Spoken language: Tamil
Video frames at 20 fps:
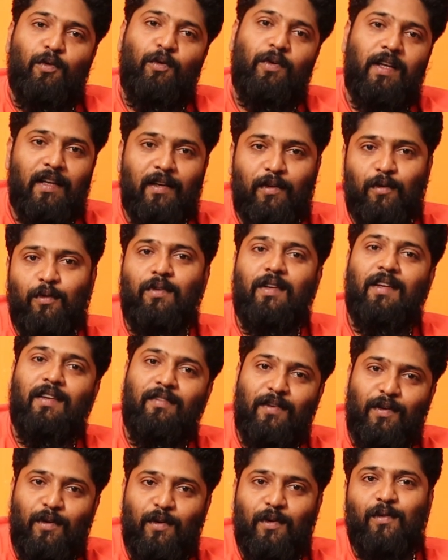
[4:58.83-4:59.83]
குக்கிங்
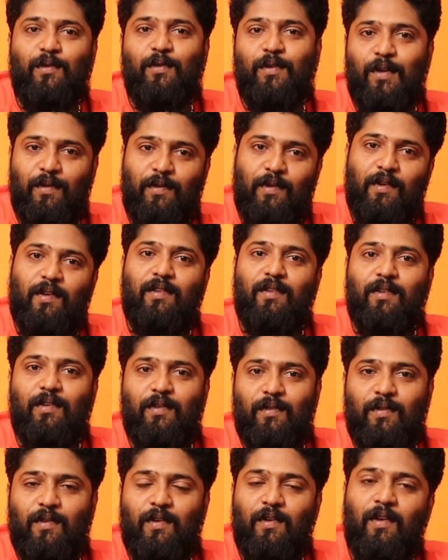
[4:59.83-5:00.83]
குக்கிங் வீடியோ குக்கிங் வீடியோ
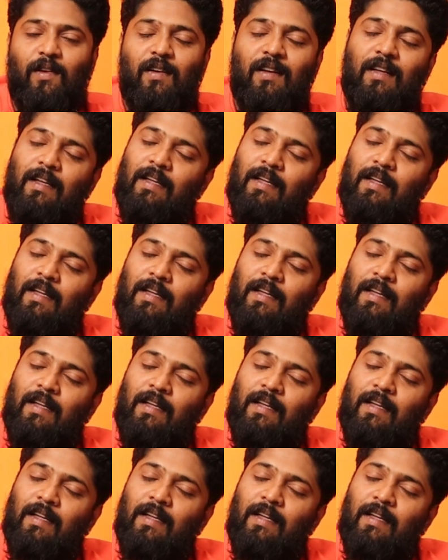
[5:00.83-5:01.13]
குக்கிங் வீடியோ